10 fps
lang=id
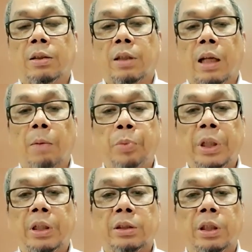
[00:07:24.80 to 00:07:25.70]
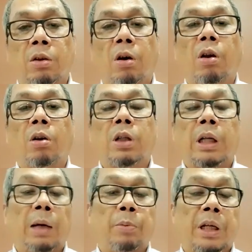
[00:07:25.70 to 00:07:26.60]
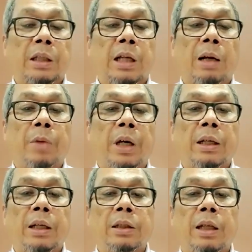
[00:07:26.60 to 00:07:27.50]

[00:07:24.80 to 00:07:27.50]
terapi, ke psikolog, ke aparat keamanan